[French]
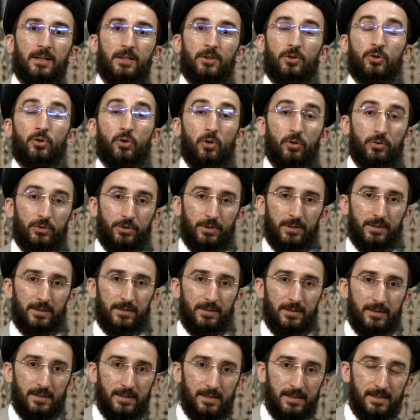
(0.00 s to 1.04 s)
Donc,
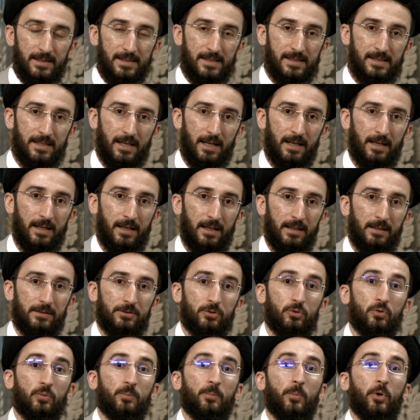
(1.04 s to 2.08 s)
ça
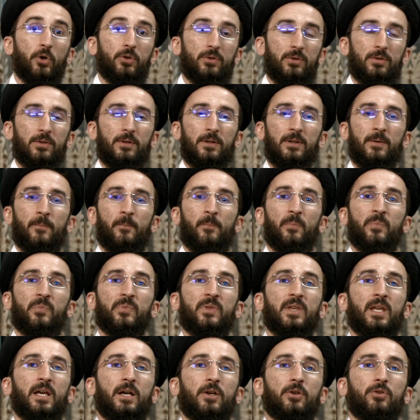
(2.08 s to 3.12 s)
nous montre
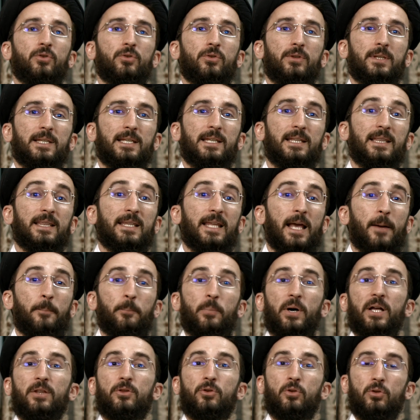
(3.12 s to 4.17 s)
qu'il n'y a
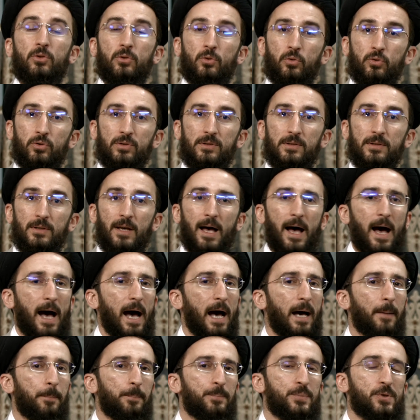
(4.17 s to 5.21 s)
pas de doute
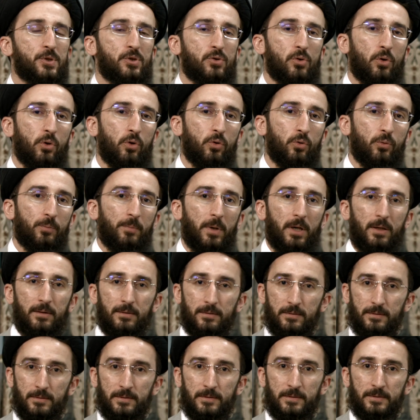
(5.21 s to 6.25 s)

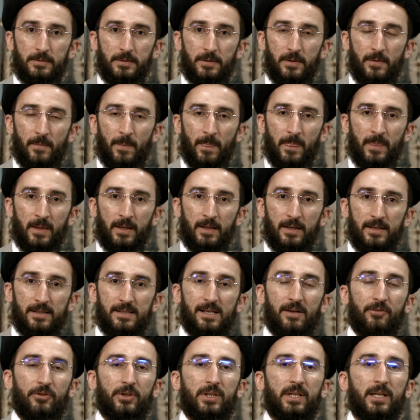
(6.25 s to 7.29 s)
absolument.
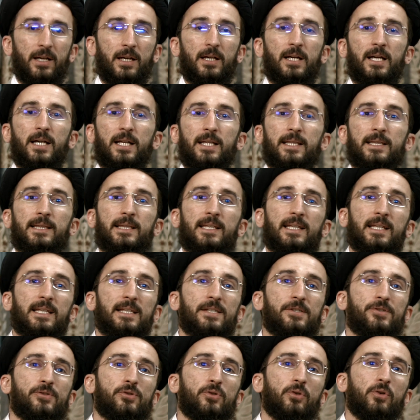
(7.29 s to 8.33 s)
Ça veut dire
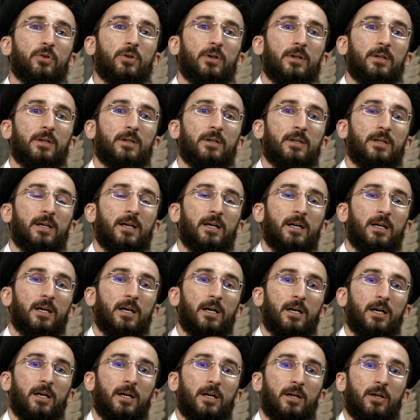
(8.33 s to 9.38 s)
ni sur
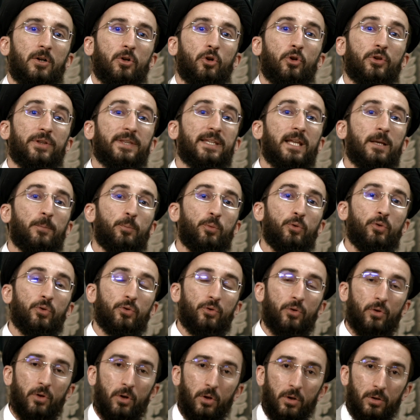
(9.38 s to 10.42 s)
le début
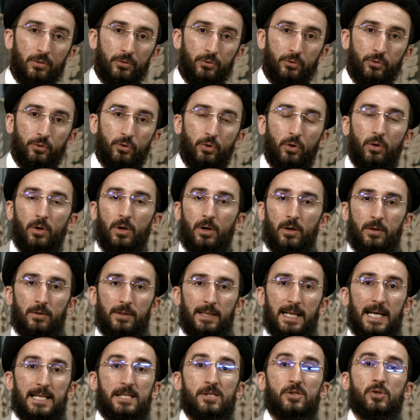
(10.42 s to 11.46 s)
du Coran,
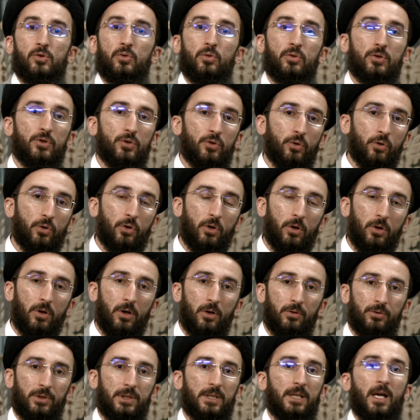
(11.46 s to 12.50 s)
la source du
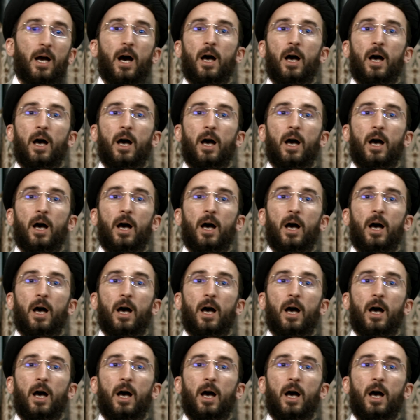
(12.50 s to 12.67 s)
Coran qui est